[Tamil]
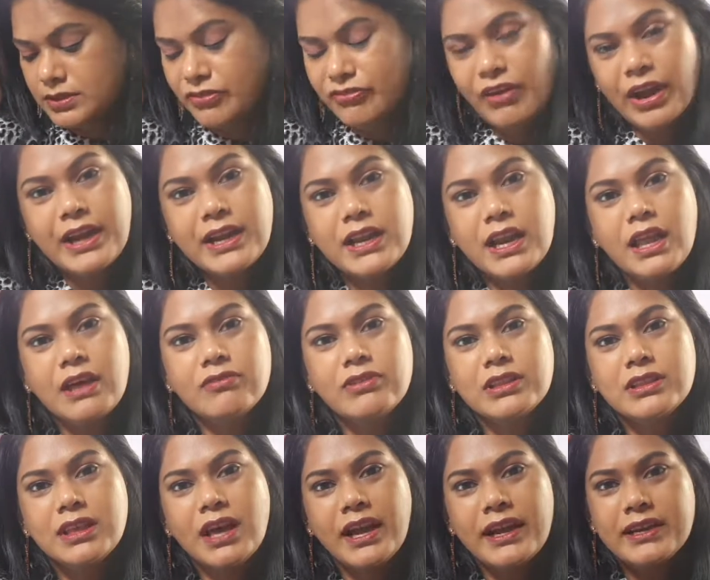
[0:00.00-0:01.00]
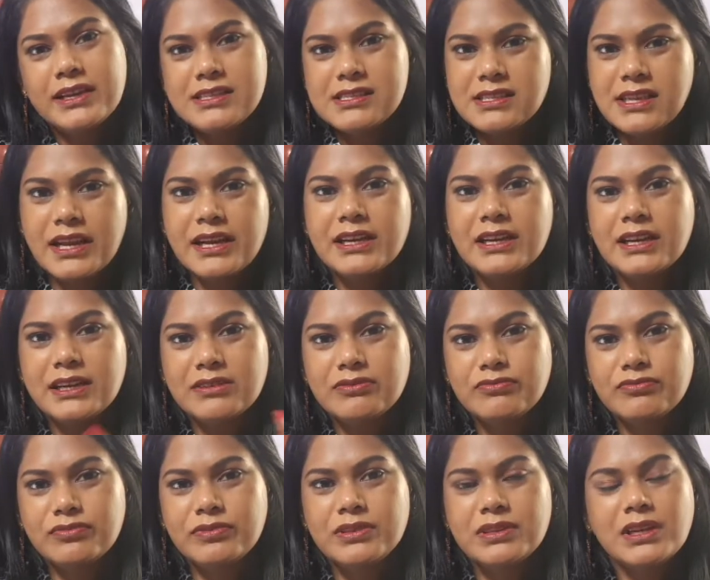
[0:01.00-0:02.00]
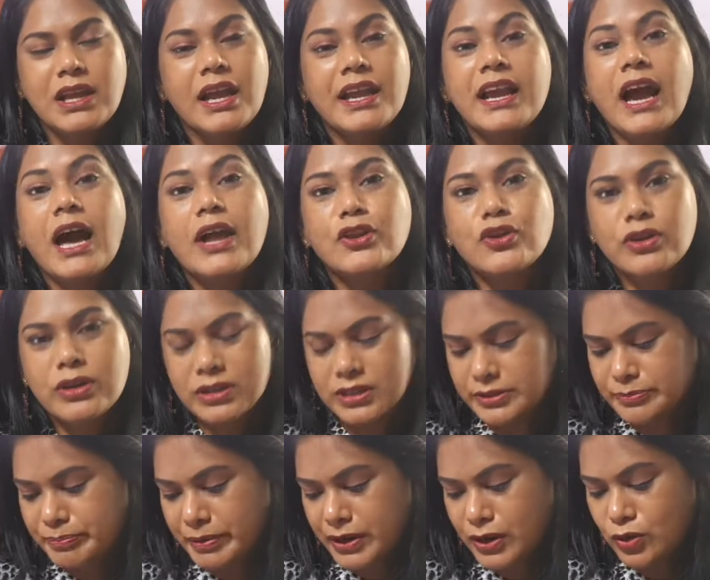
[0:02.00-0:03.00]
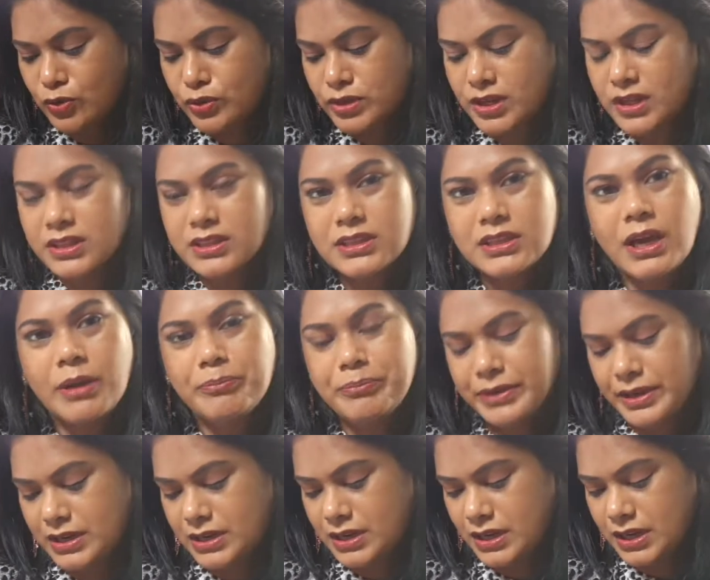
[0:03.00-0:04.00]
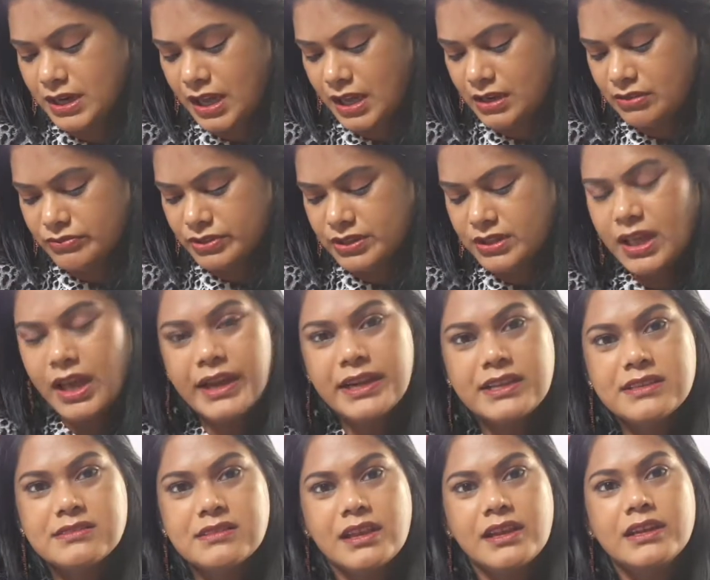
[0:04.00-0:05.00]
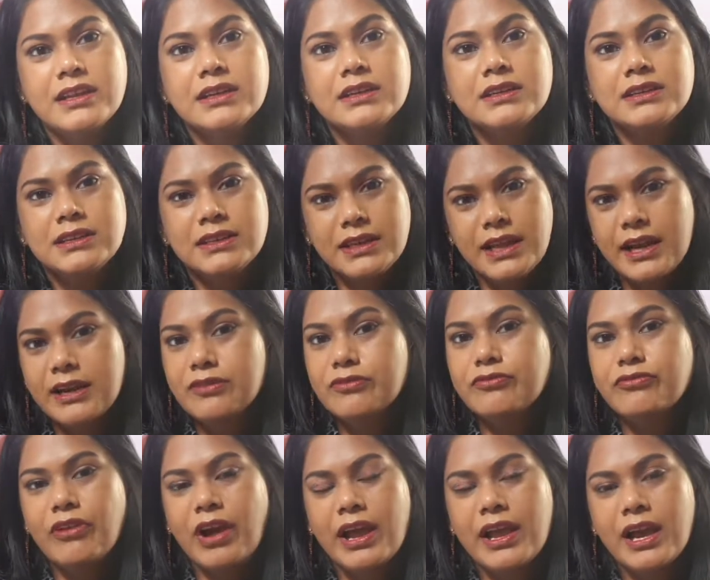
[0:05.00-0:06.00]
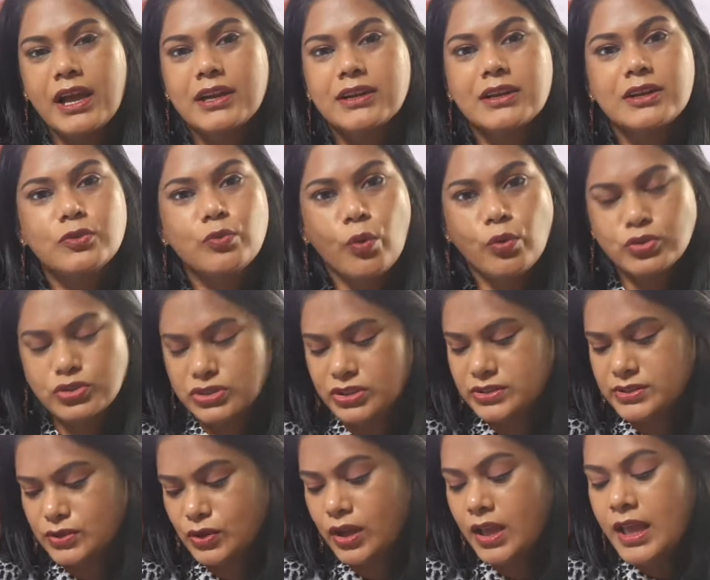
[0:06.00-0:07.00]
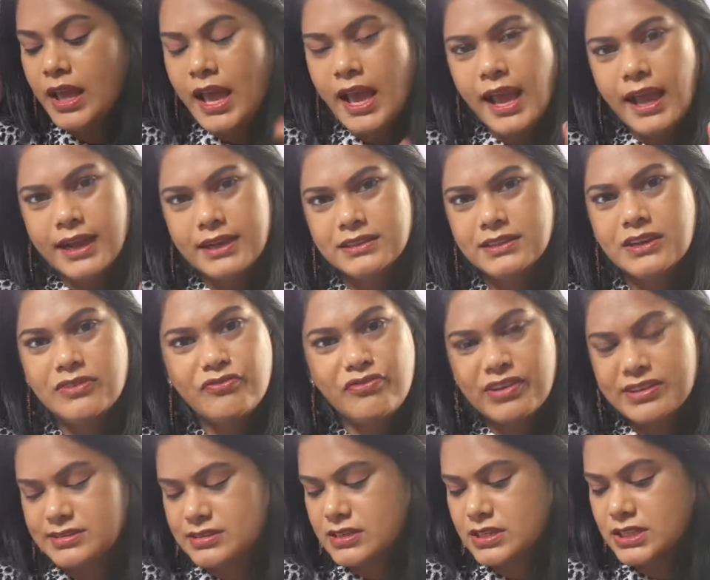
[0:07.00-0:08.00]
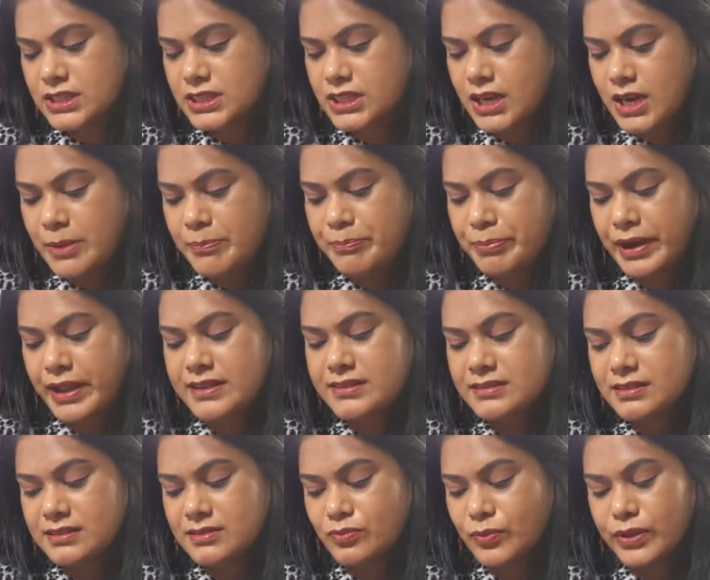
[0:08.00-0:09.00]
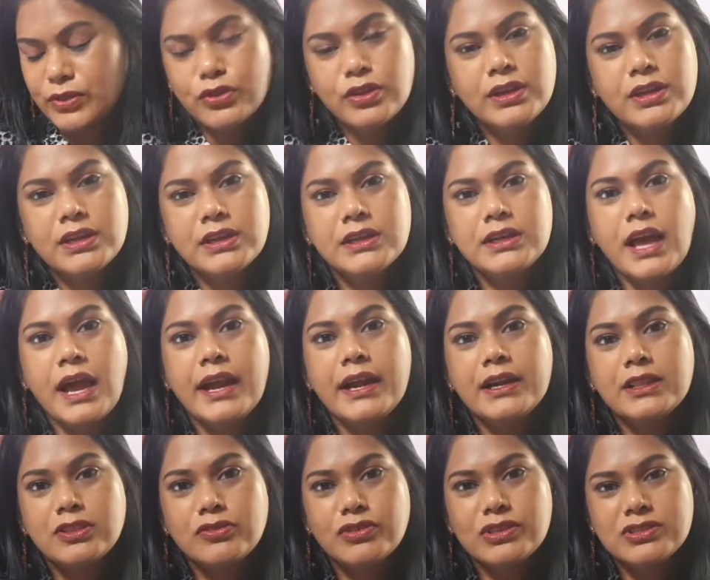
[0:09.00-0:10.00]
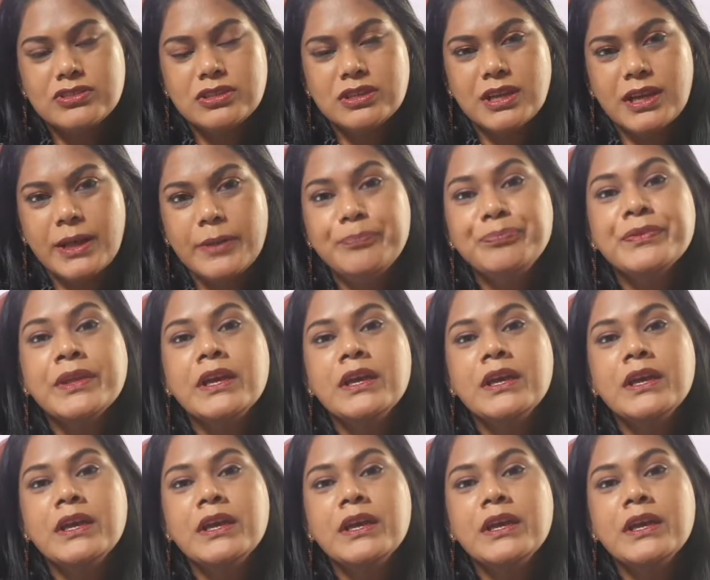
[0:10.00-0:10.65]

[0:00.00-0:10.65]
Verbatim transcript: ஃபைனலாக வந்து ஐ டிசைடட் யாரையும் ஹர்ட் பண்ணக்கூடாது அப்படின்றனால வந்து ஐ டிசைடட் டென் ஃபைவ் ஹண்ட்ரட் வவுச்சர்ஸும் அண்ட் தென் ஃபஸ்ட்டு த்ரீ ப்ரைஸஸ் வந்து நான் எடுத்து வச்சுருக்கேன்